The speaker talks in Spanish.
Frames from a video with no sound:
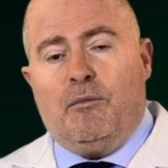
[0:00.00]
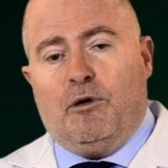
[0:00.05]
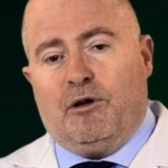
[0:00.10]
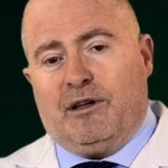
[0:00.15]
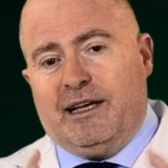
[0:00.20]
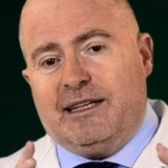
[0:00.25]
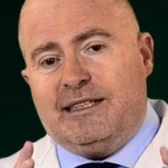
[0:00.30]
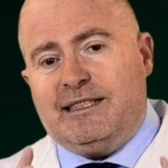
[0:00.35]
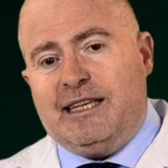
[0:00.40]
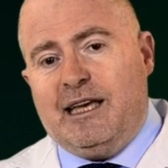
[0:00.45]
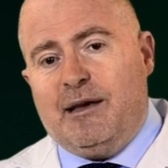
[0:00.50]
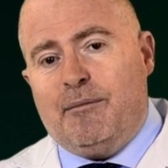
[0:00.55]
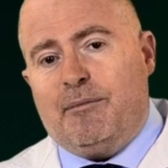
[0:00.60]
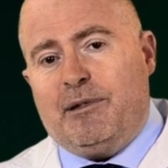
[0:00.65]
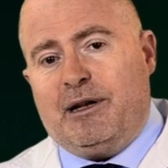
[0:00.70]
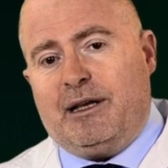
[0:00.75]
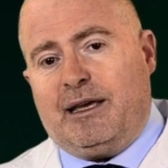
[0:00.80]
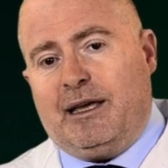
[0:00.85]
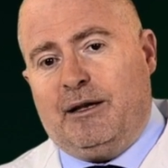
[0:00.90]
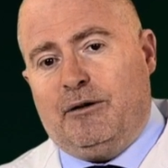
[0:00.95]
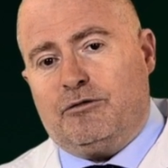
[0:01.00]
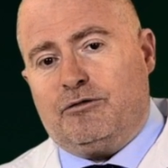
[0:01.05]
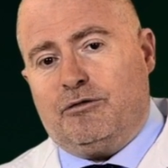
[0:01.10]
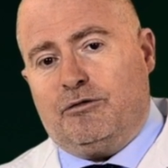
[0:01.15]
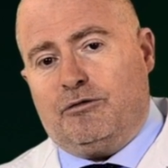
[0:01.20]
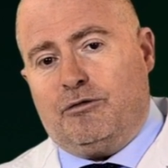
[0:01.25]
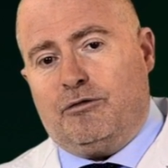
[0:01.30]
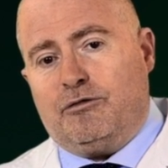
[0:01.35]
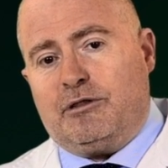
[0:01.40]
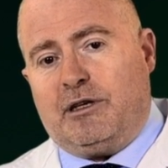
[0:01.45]
porque siempre que
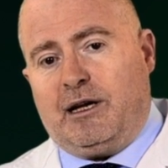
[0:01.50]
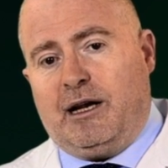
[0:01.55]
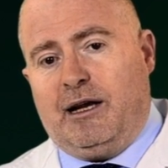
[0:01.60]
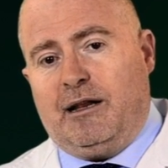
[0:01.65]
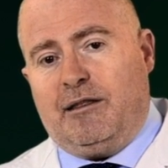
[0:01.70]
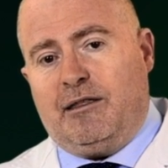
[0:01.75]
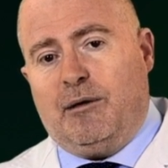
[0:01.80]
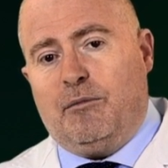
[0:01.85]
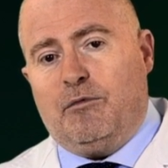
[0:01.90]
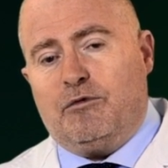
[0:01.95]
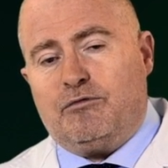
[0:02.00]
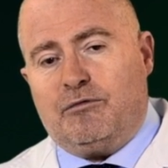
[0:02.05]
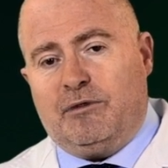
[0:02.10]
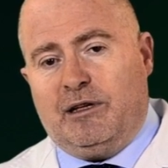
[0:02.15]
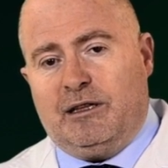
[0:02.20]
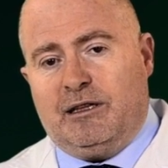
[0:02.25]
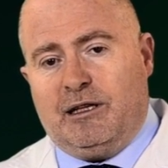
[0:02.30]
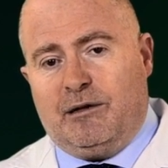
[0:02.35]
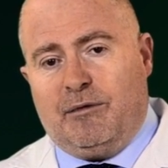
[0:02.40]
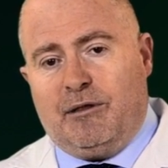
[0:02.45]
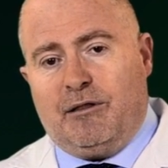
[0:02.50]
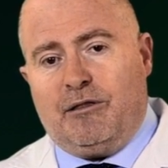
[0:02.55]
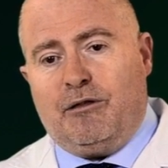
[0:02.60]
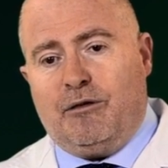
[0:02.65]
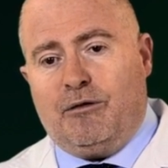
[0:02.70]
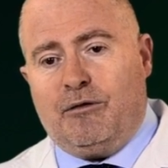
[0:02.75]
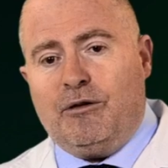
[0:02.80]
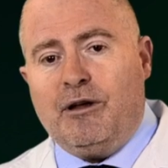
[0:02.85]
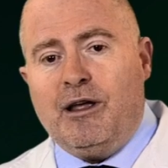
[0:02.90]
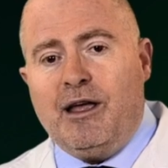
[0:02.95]
nosotros realizamos una
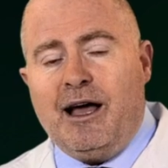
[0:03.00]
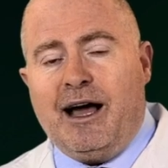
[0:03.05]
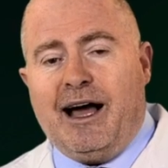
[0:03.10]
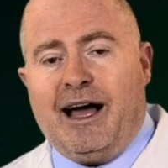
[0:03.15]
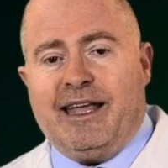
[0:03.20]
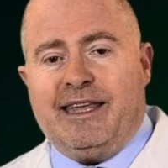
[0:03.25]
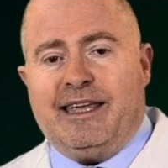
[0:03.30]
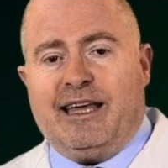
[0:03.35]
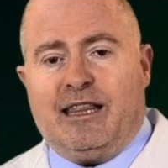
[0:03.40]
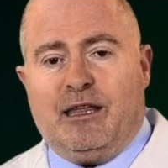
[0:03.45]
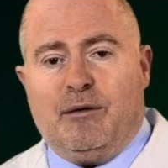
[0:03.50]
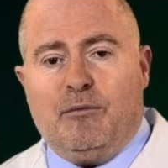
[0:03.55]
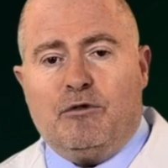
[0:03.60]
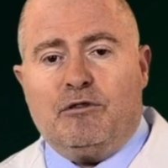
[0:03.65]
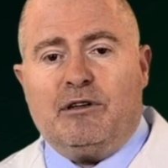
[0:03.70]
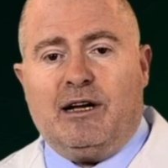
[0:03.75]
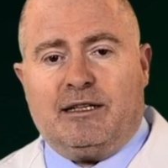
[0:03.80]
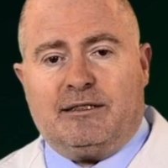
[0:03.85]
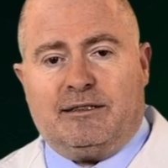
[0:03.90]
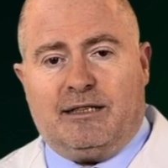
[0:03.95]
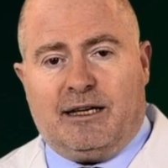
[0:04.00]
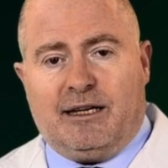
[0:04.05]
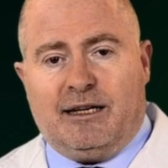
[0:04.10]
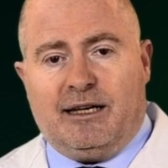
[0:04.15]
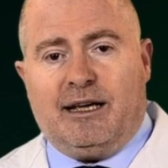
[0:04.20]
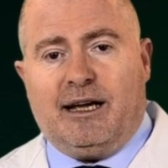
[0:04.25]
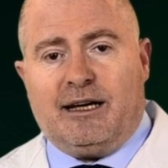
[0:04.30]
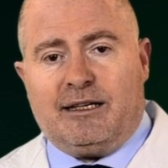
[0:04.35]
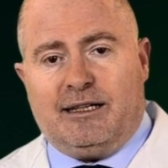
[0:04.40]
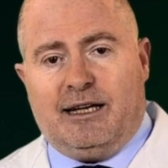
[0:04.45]
intervención añadimos las
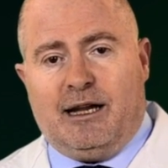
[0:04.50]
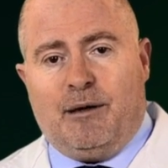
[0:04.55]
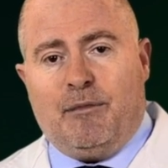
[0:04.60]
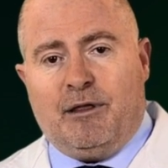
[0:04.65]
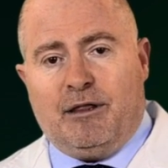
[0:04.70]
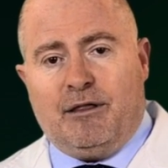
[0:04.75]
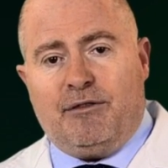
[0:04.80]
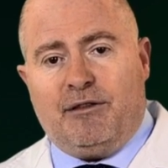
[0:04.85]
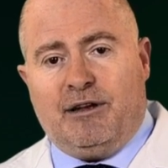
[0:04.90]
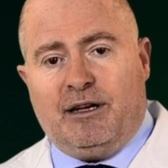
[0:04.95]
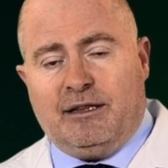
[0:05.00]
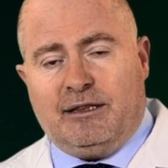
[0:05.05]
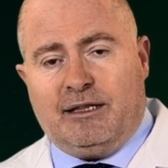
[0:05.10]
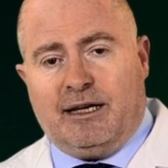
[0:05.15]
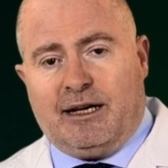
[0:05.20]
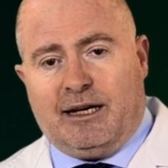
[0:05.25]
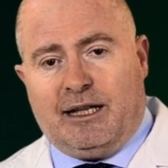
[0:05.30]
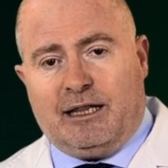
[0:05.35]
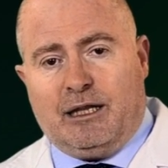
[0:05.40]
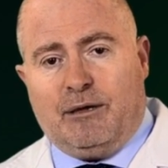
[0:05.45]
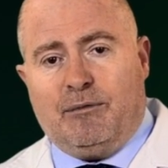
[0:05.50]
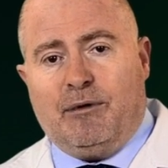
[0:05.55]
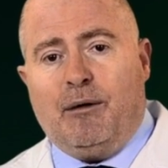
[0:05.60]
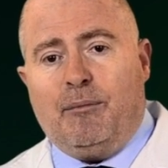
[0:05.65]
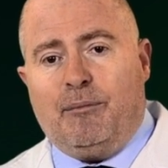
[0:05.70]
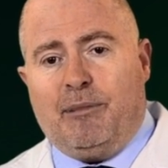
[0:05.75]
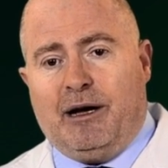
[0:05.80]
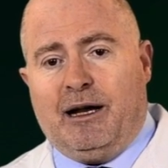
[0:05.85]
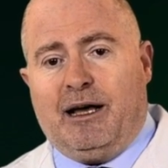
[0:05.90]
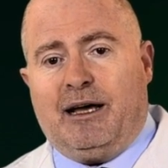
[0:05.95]
técnicas de la medicina
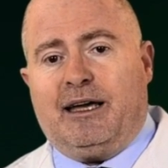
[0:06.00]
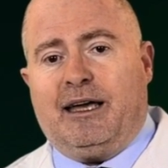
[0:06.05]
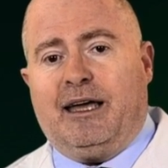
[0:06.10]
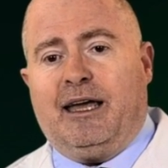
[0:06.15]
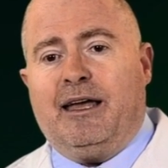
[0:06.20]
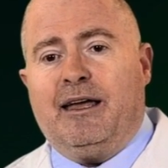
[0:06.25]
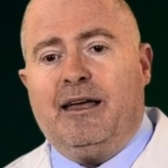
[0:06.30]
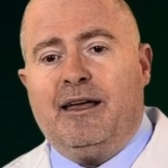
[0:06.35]
integrativa para que